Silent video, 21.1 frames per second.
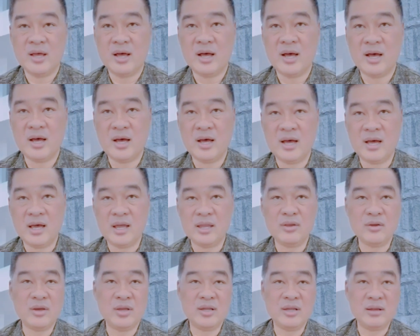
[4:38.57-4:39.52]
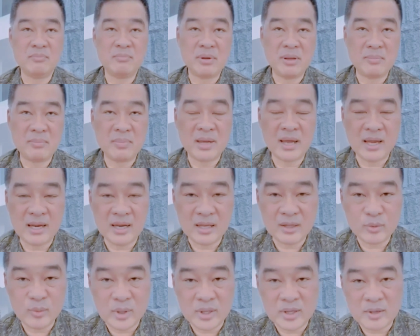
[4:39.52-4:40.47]
uh, ah, ito ay nagbibigay
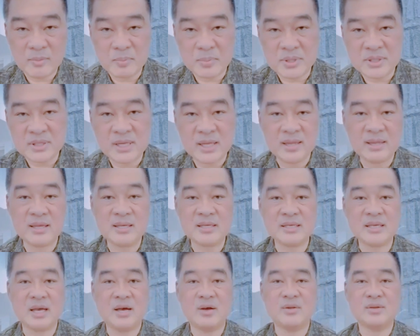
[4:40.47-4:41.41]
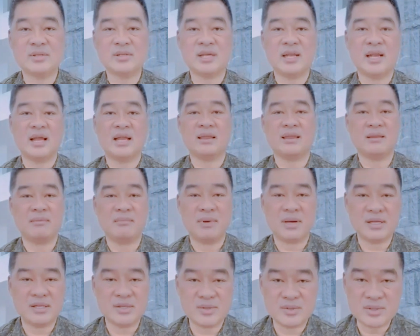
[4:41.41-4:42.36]
ng 20% discount sa lahat ng
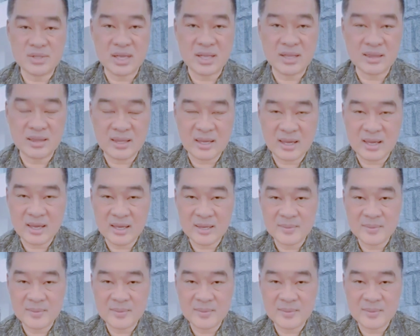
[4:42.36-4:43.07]
mga estudyante